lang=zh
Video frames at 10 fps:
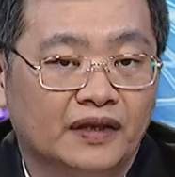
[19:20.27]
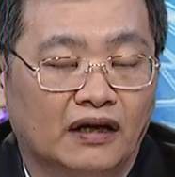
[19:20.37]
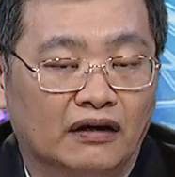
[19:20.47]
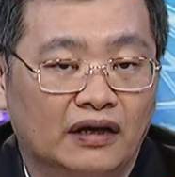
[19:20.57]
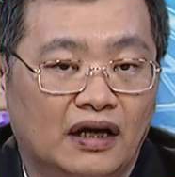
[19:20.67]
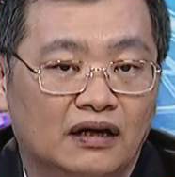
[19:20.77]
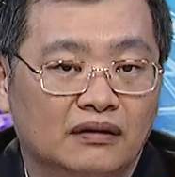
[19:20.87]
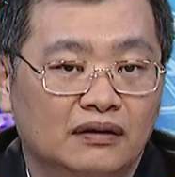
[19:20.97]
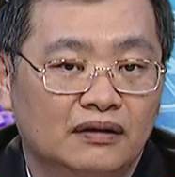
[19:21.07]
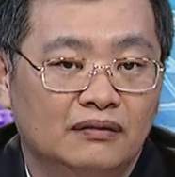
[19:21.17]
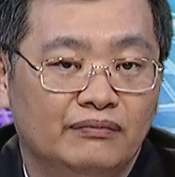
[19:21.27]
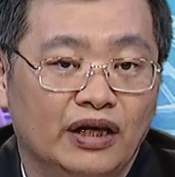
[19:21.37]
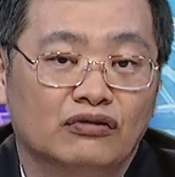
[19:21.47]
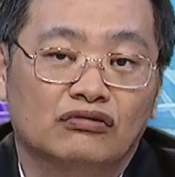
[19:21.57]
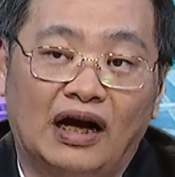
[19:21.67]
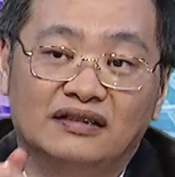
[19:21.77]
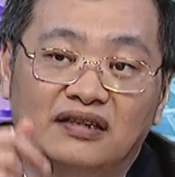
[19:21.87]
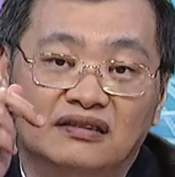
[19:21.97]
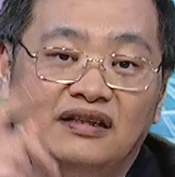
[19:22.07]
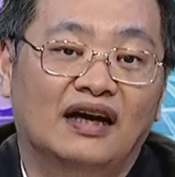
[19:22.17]
好，那美股还
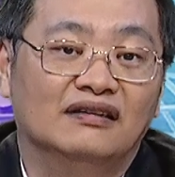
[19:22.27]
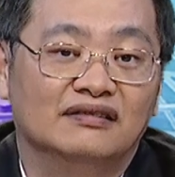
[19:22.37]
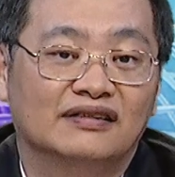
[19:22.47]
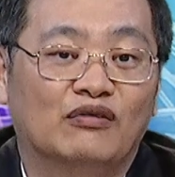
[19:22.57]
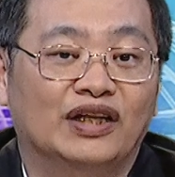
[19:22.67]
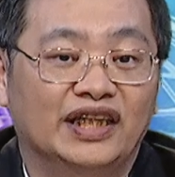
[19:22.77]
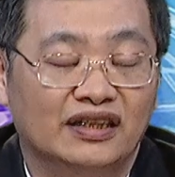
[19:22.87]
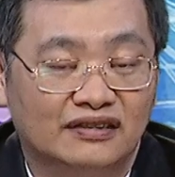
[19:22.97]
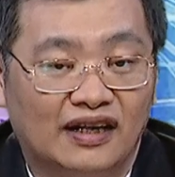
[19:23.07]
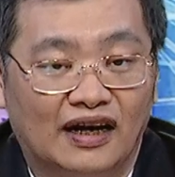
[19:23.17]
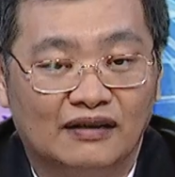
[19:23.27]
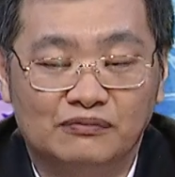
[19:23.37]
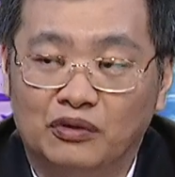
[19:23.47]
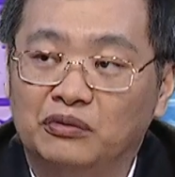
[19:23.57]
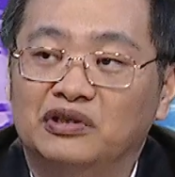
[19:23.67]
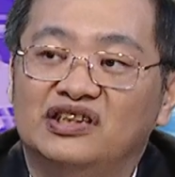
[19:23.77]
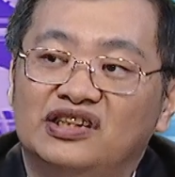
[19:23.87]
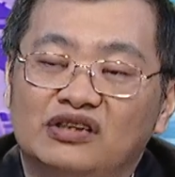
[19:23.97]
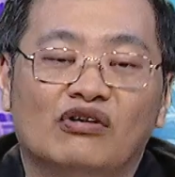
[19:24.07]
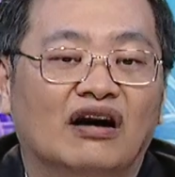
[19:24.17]
撑在三万点以上啊。我们
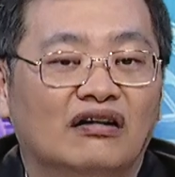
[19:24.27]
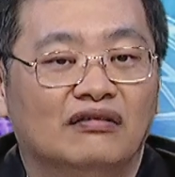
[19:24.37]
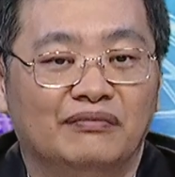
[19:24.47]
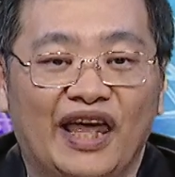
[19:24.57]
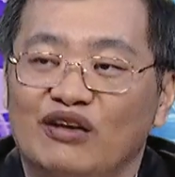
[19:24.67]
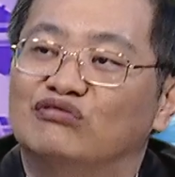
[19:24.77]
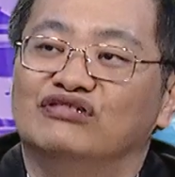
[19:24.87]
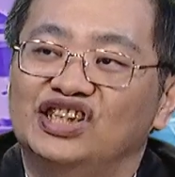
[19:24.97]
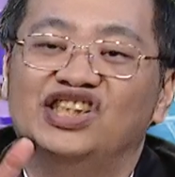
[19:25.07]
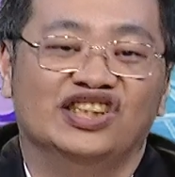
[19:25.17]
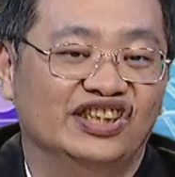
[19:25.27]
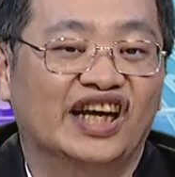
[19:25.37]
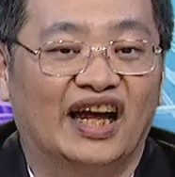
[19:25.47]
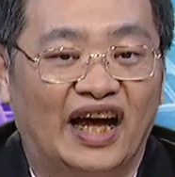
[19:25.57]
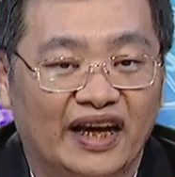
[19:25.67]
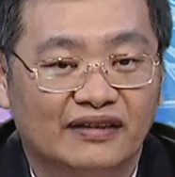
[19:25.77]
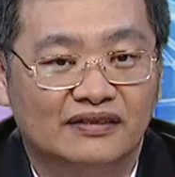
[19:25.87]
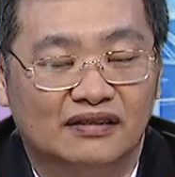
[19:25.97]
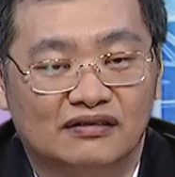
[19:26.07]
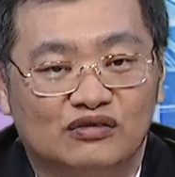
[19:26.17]
希望哈美股一起下来
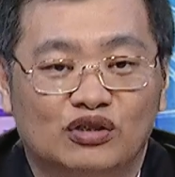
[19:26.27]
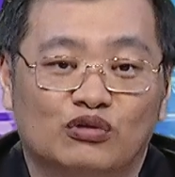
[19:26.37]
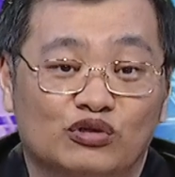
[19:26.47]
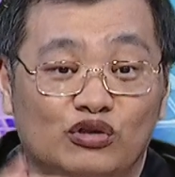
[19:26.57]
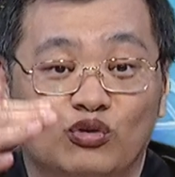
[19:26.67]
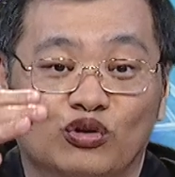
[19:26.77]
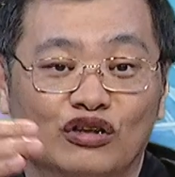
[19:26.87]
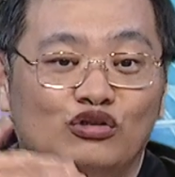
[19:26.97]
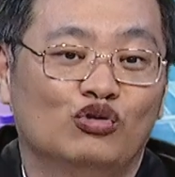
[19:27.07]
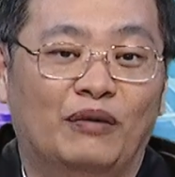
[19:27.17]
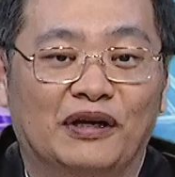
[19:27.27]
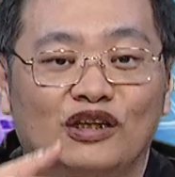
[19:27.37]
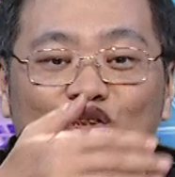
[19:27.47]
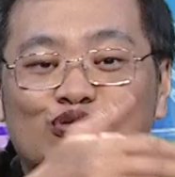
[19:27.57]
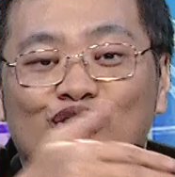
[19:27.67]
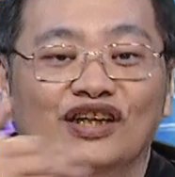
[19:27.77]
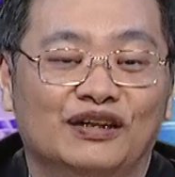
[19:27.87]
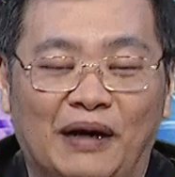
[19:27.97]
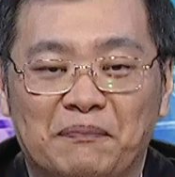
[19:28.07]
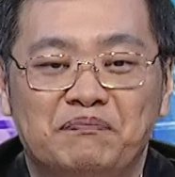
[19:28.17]
啊，因为我我都算嘛，就除以
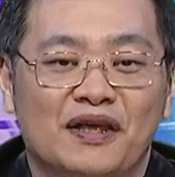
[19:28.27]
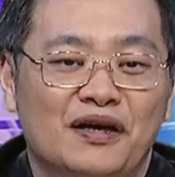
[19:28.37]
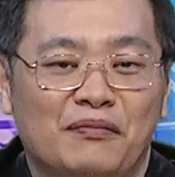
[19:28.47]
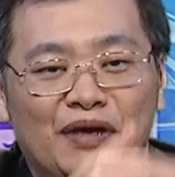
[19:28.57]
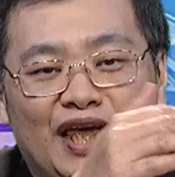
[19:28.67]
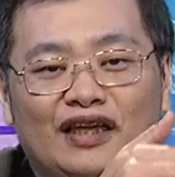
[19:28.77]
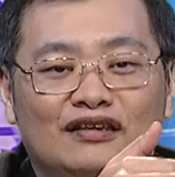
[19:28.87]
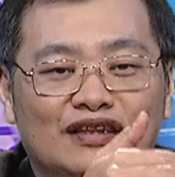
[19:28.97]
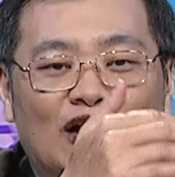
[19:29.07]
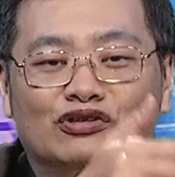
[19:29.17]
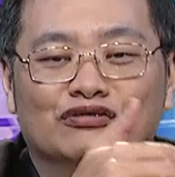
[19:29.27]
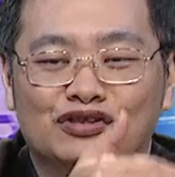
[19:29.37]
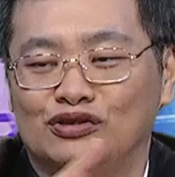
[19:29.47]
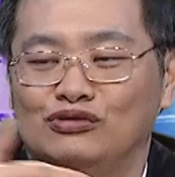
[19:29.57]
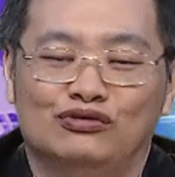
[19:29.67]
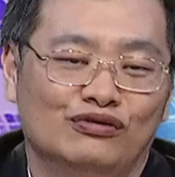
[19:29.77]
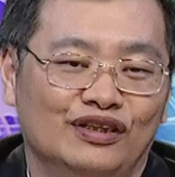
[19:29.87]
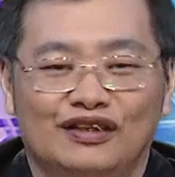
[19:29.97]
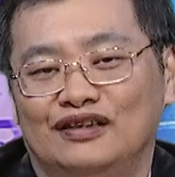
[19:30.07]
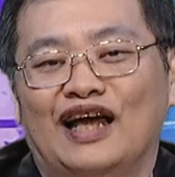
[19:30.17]
二嘛。每道琼指数除
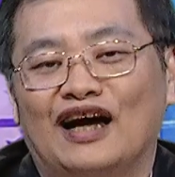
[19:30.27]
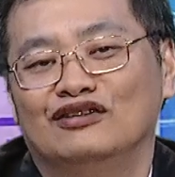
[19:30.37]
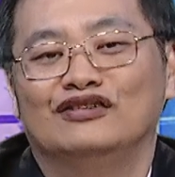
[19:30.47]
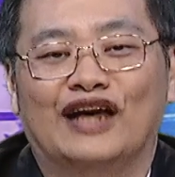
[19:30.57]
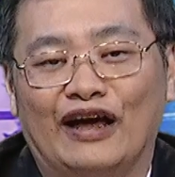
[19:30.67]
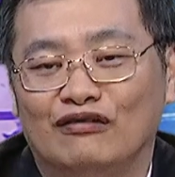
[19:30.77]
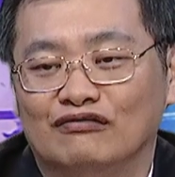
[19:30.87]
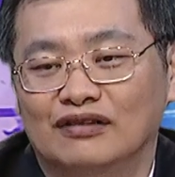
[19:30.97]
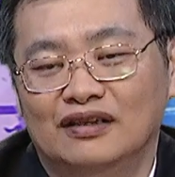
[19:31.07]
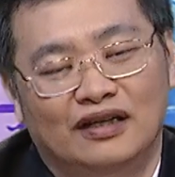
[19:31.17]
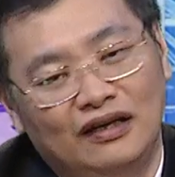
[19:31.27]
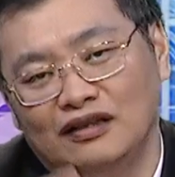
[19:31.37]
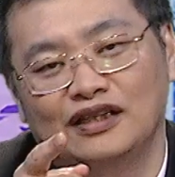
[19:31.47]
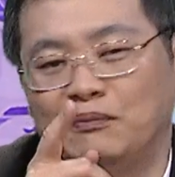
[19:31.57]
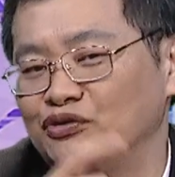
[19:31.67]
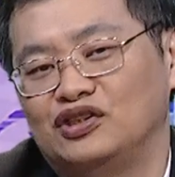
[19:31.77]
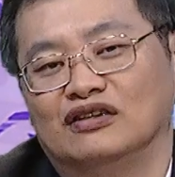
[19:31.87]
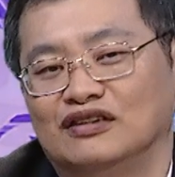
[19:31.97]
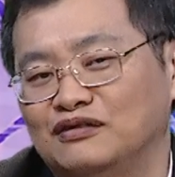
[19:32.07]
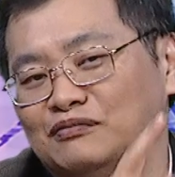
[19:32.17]
以二，大概就是台股。哎，这样不
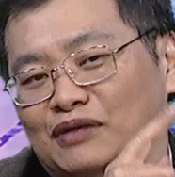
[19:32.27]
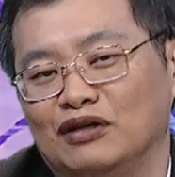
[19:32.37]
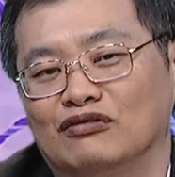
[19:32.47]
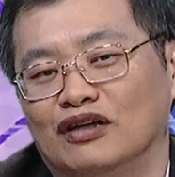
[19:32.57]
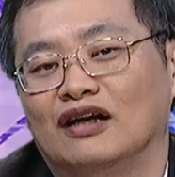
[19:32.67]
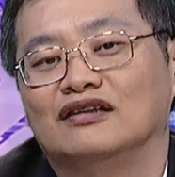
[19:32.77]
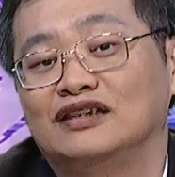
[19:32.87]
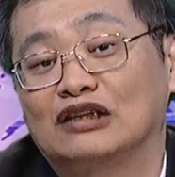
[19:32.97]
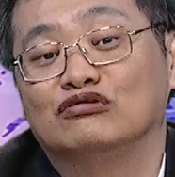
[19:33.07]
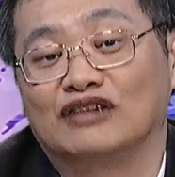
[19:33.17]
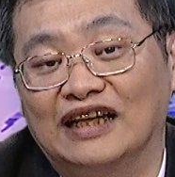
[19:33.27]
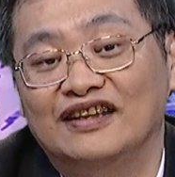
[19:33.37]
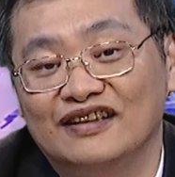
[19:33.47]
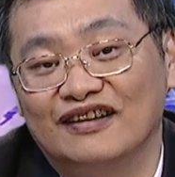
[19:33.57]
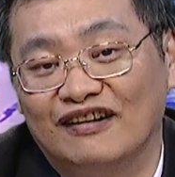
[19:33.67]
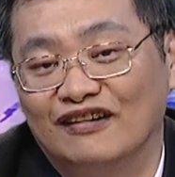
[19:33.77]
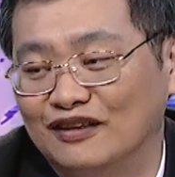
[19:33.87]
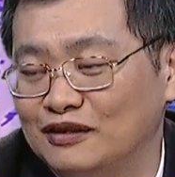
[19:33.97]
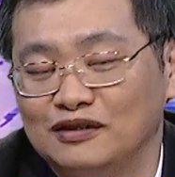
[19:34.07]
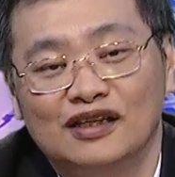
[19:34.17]
行，那你美国要加速赶底哦，
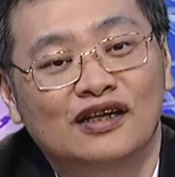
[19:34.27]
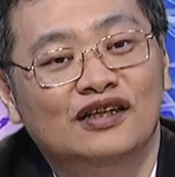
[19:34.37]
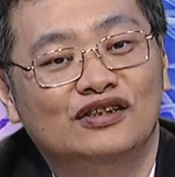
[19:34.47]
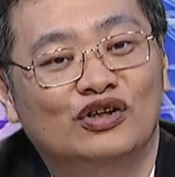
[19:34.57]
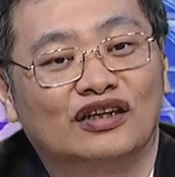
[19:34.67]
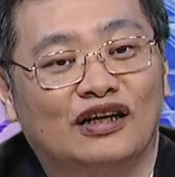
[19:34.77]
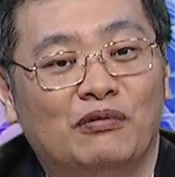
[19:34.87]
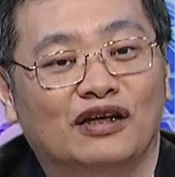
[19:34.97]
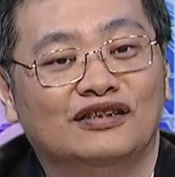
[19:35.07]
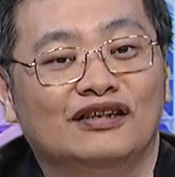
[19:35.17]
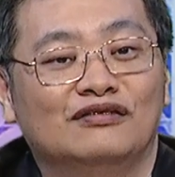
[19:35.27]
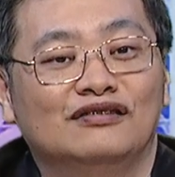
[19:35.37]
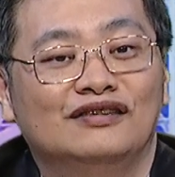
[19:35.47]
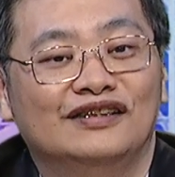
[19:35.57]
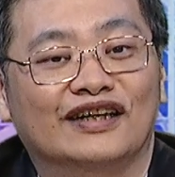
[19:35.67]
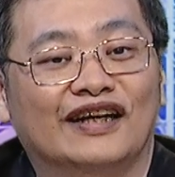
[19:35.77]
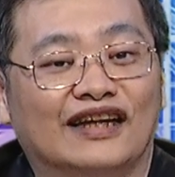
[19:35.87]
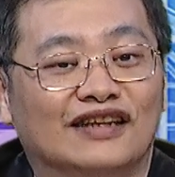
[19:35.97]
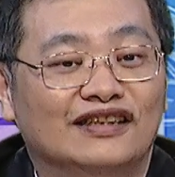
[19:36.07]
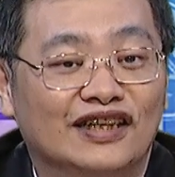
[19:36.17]
那希望搞不好今天跌个
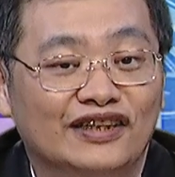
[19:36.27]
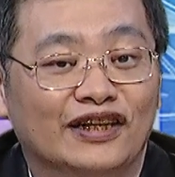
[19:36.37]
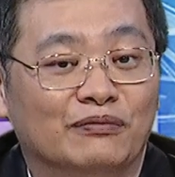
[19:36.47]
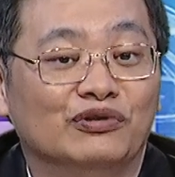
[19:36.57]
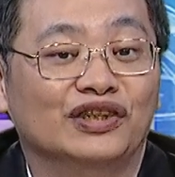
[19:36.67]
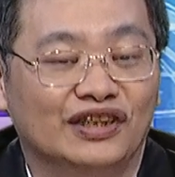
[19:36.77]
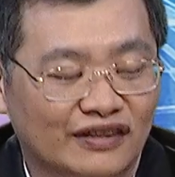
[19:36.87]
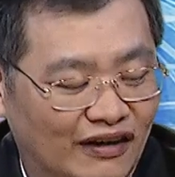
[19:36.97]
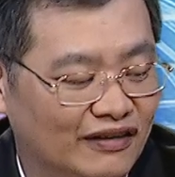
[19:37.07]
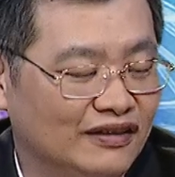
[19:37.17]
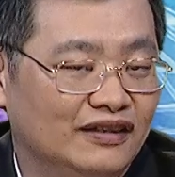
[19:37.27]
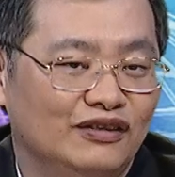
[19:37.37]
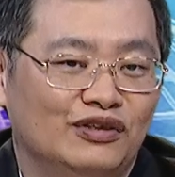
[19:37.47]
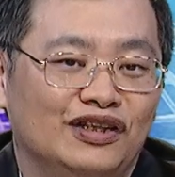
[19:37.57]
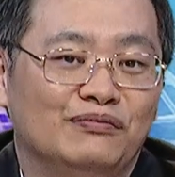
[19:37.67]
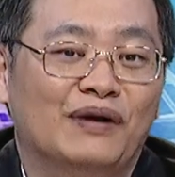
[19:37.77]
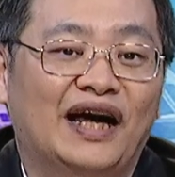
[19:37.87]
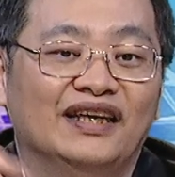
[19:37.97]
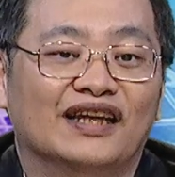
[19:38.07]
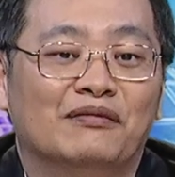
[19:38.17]
两三千点也不一定哈，因为礼
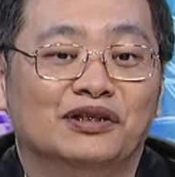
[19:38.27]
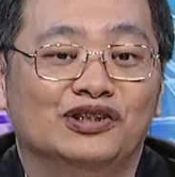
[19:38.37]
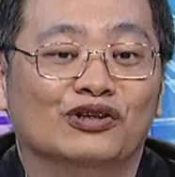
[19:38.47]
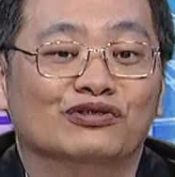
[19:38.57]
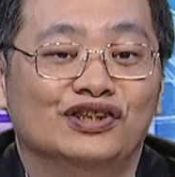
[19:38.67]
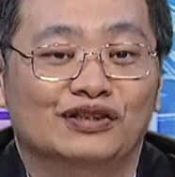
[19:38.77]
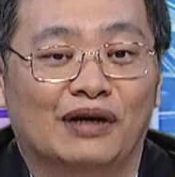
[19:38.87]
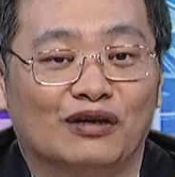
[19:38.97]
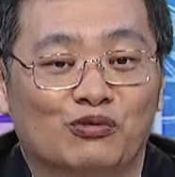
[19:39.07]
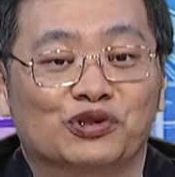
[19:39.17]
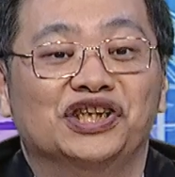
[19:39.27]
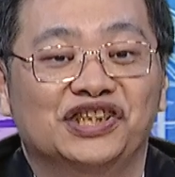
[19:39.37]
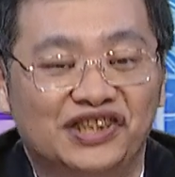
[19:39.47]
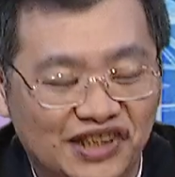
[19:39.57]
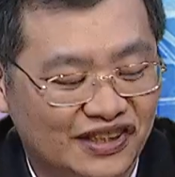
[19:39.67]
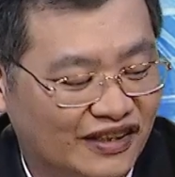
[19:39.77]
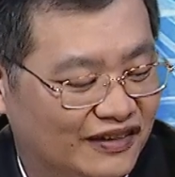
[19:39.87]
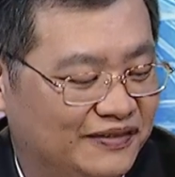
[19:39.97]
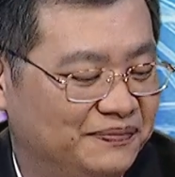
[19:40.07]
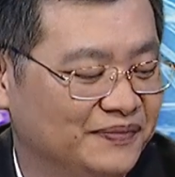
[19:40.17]
拜一他们休市嘛，国庆日哦。